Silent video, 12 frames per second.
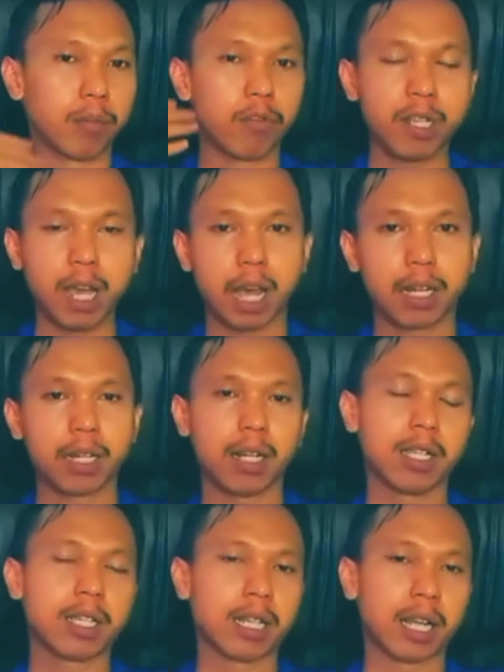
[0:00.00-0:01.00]

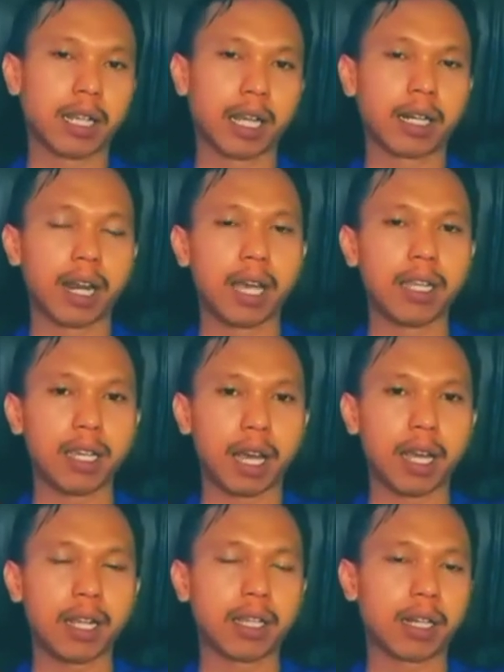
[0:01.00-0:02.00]
Kemudian catatan
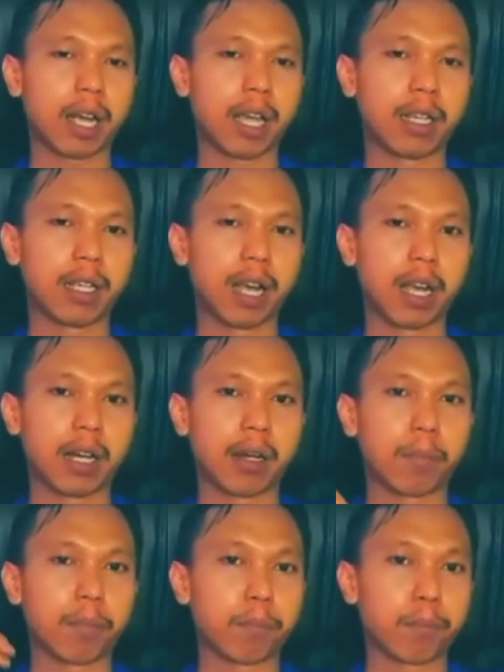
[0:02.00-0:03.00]
lainnya terkait
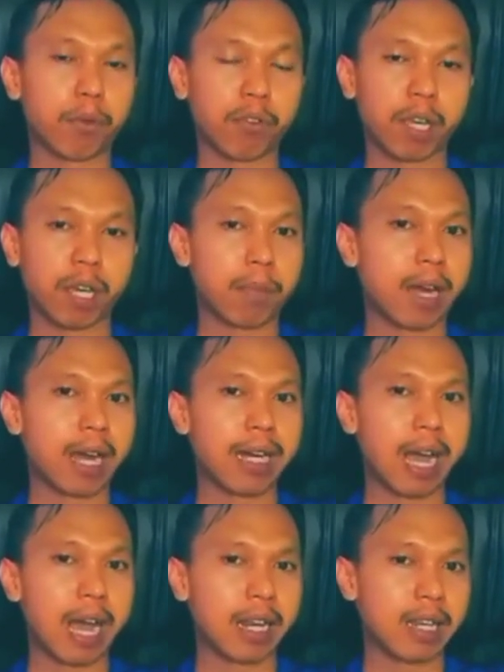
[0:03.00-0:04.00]
dengan proyek
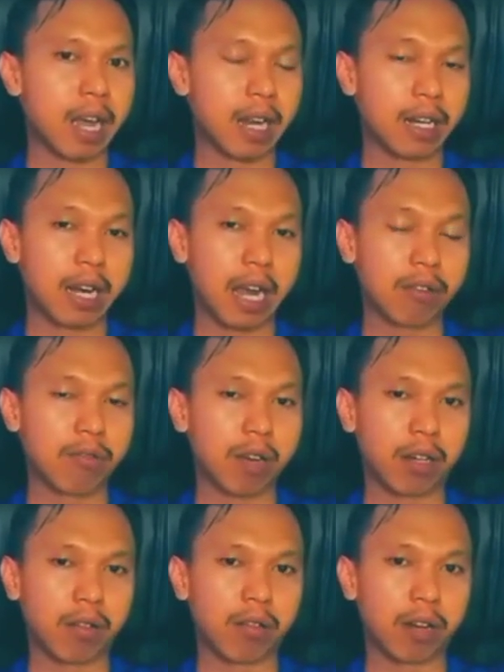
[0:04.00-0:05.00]
pengadaan yang
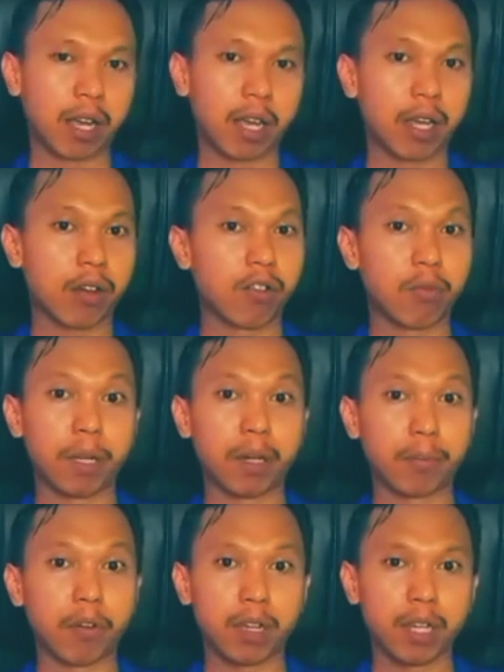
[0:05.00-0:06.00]
dilakukan oleh
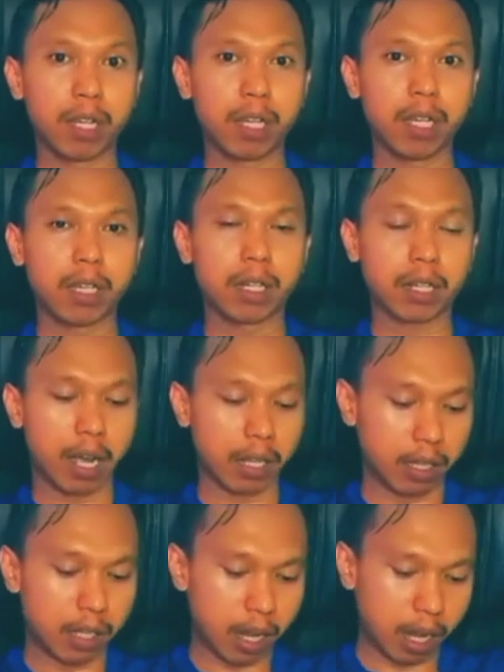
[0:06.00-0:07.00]
Kominfo ini
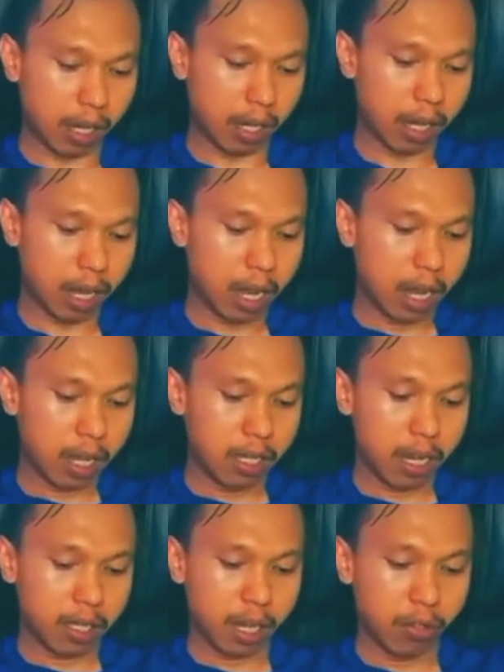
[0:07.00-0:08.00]
terkait dengan
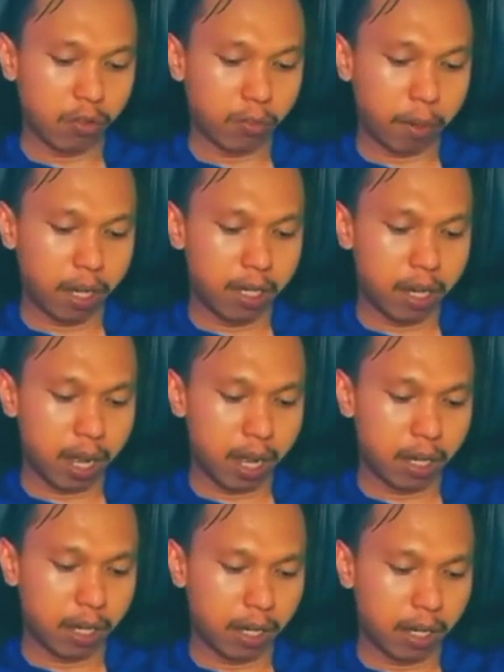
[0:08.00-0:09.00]
jasa survei
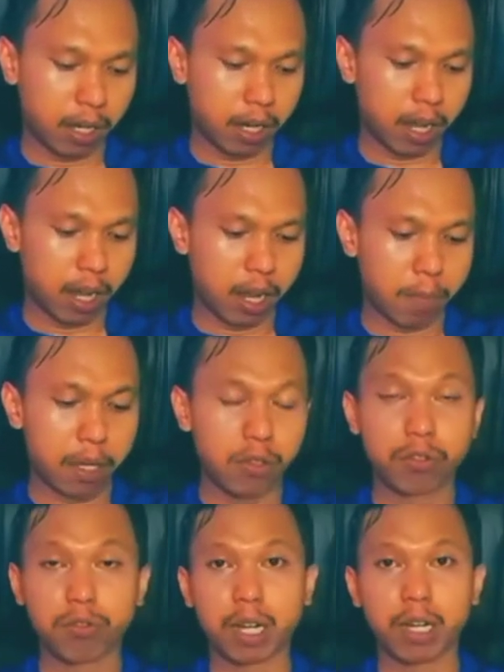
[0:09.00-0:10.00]
dan
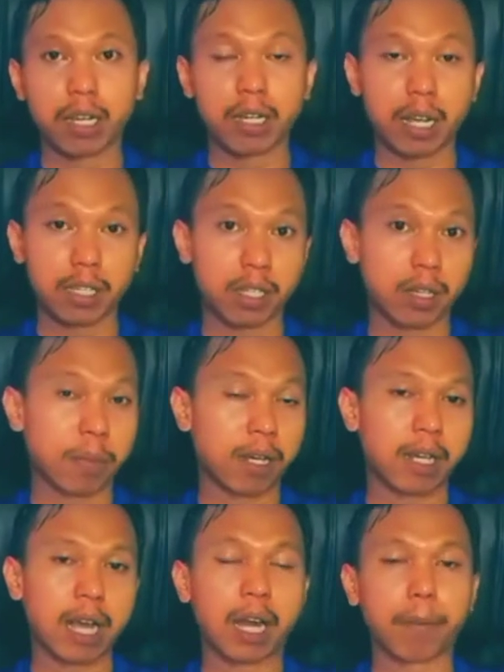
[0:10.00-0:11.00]
penyusunan indeks
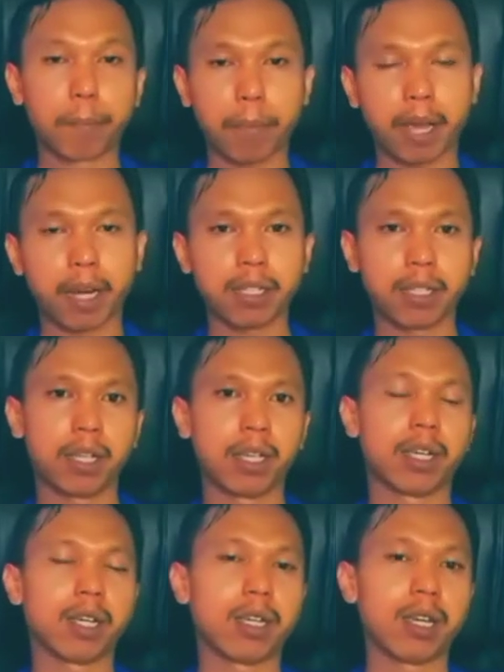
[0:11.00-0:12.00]
kemerdekaan pers
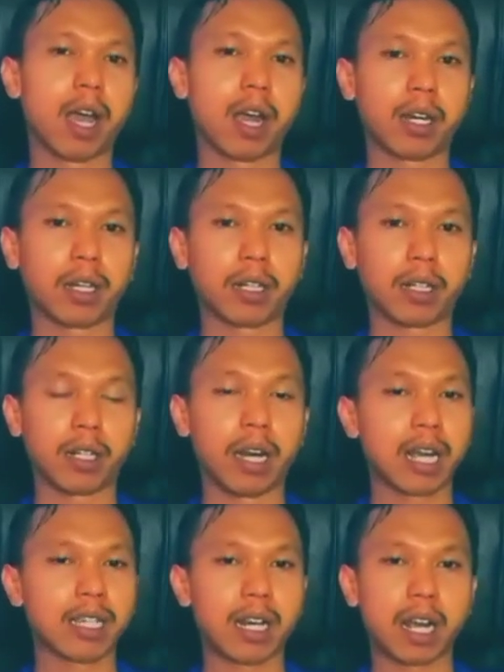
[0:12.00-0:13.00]
yang
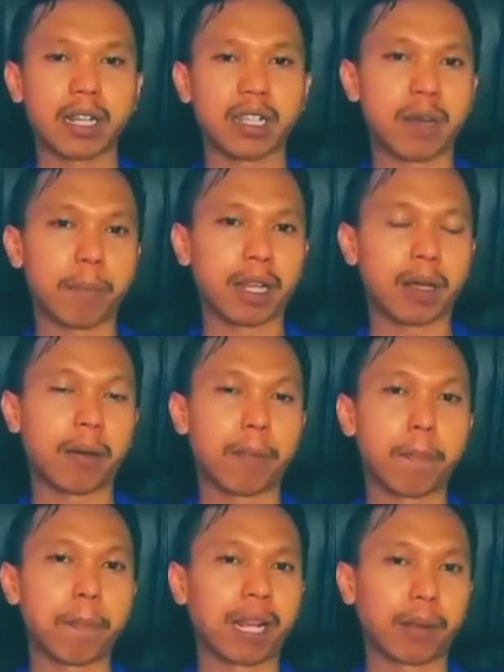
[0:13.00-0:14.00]
dilaksanakan selama
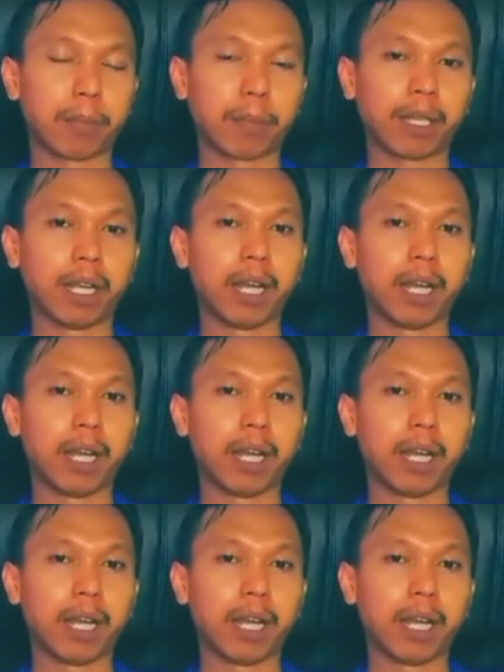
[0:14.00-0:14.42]
empat